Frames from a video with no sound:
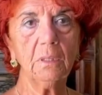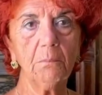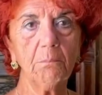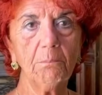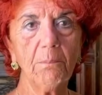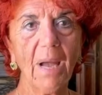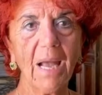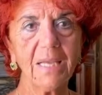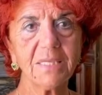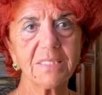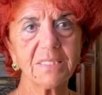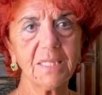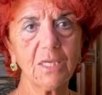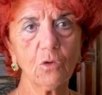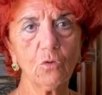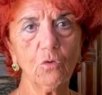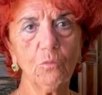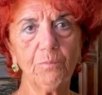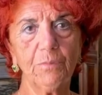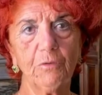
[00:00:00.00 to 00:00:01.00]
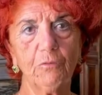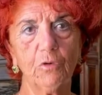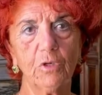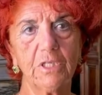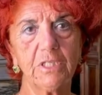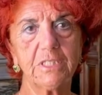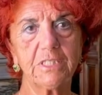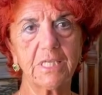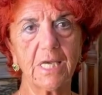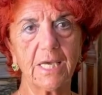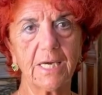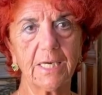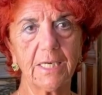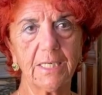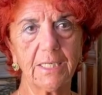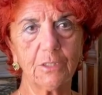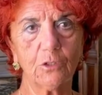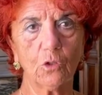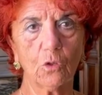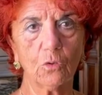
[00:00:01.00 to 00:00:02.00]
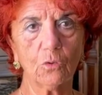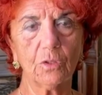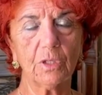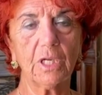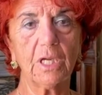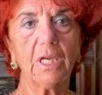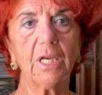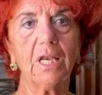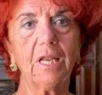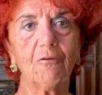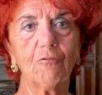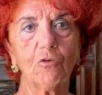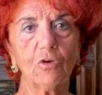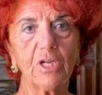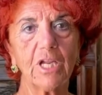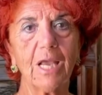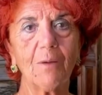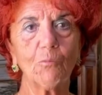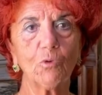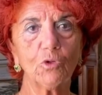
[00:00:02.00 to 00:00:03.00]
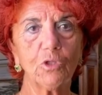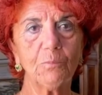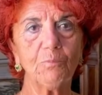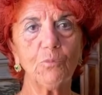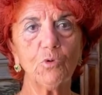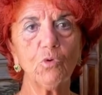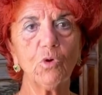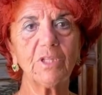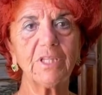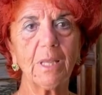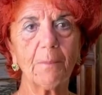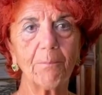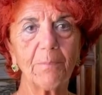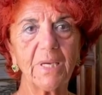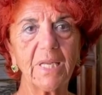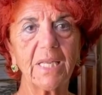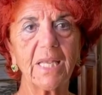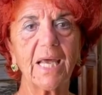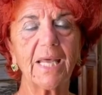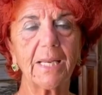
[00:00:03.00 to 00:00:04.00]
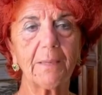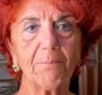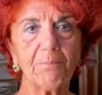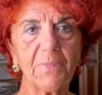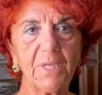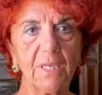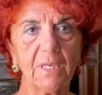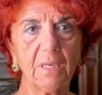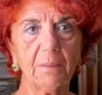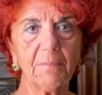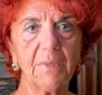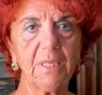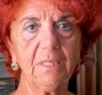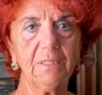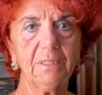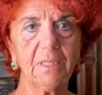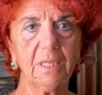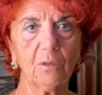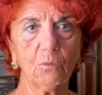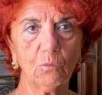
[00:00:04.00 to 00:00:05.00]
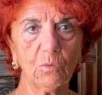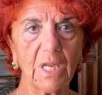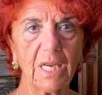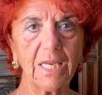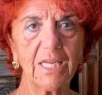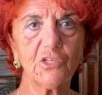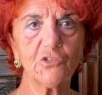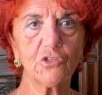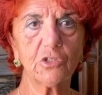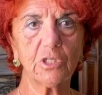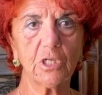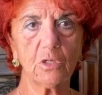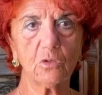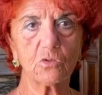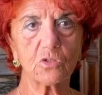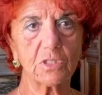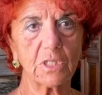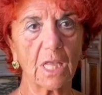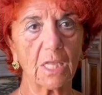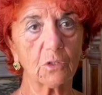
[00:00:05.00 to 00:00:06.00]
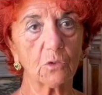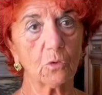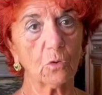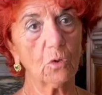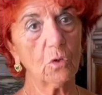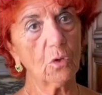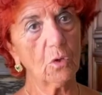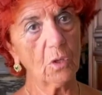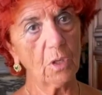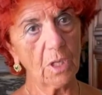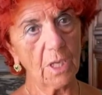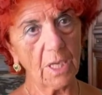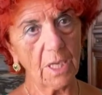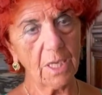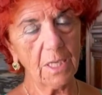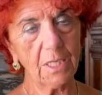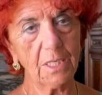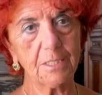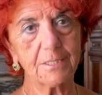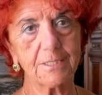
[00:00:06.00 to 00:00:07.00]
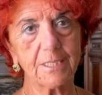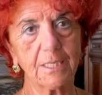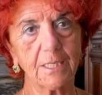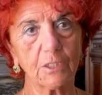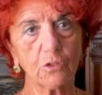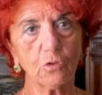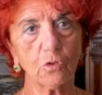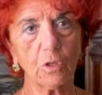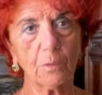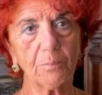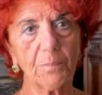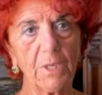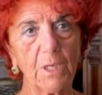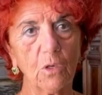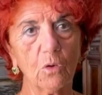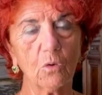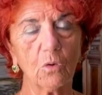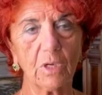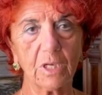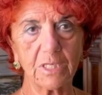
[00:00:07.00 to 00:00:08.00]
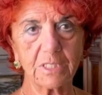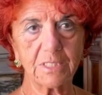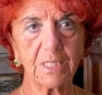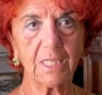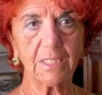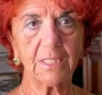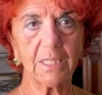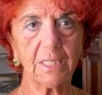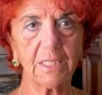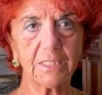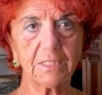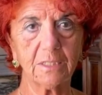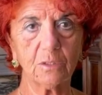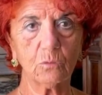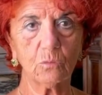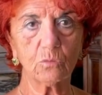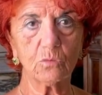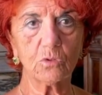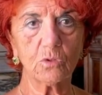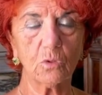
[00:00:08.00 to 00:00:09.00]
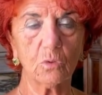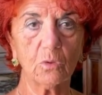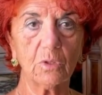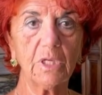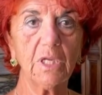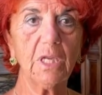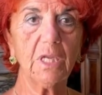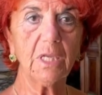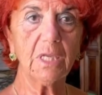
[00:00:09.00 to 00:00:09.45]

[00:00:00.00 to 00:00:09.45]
Basta colpevolizzare le donne, lavoriamo di più ad applicare pienamente una legge dello Stato e il senatore Pillon che sta nelle istituzioni